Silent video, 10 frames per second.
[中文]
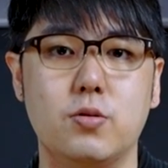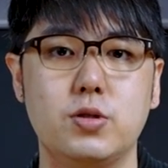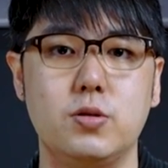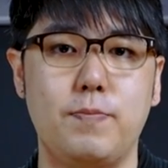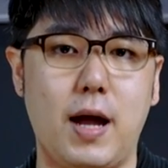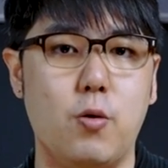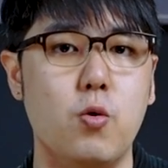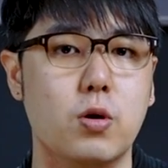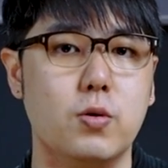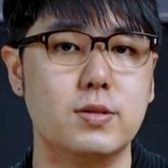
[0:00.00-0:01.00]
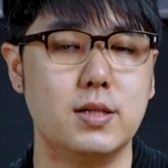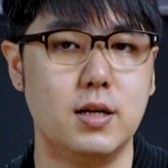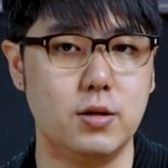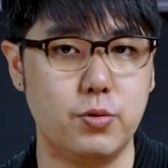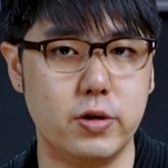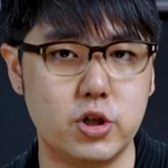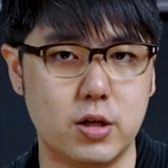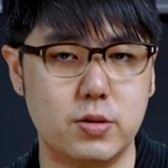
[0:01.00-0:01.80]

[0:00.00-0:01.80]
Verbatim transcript: 都是百货公司和娱乐场